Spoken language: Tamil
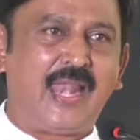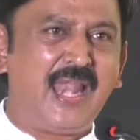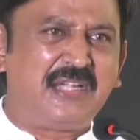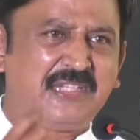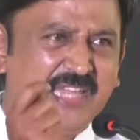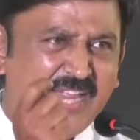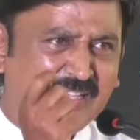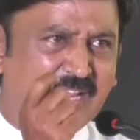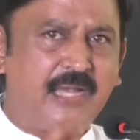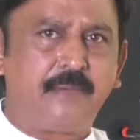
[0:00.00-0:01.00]
எல்லாம்
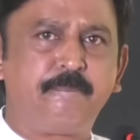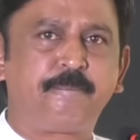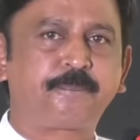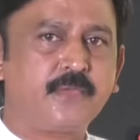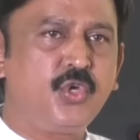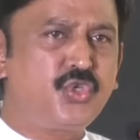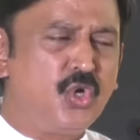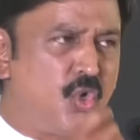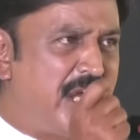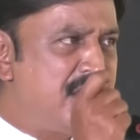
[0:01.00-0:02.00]
டீட்டெயில் யூ
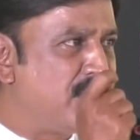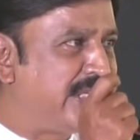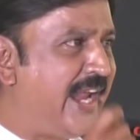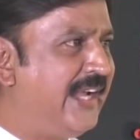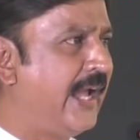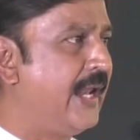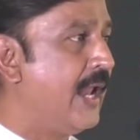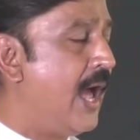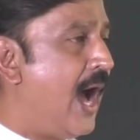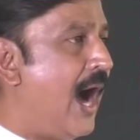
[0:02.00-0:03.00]
ஷுட் லுக் இன் டு
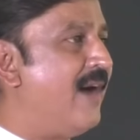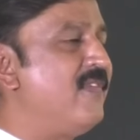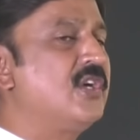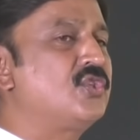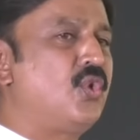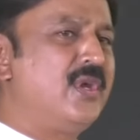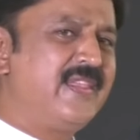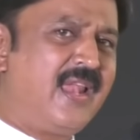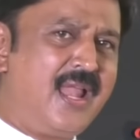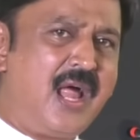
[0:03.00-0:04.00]
டீட்டெயில் அவங்க
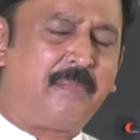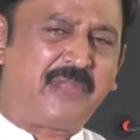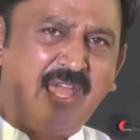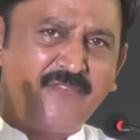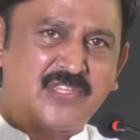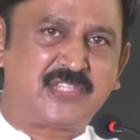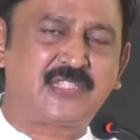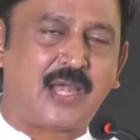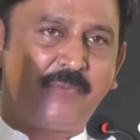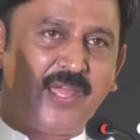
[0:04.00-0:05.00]
சொன்னதெல்லாம் அப்படியே
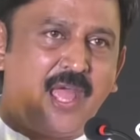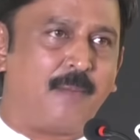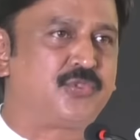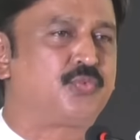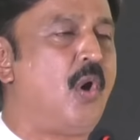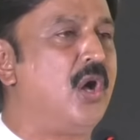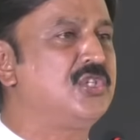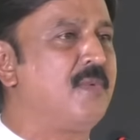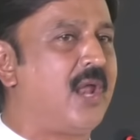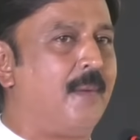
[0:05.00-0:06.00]
ஜஸ்ட் அப்படியே அப்
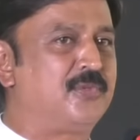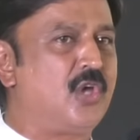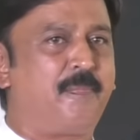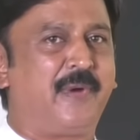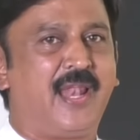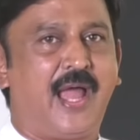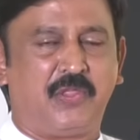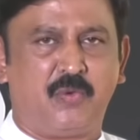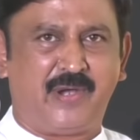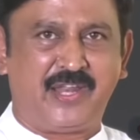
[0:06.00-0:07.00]
ஸ்பாஞ்ச் மாதிரி அப்சர்வ் பண்ணி
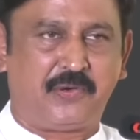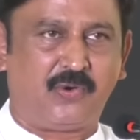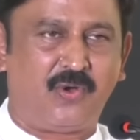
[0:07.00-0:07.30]
நாங்கள் ஏதோ பண்ணிகிட்டு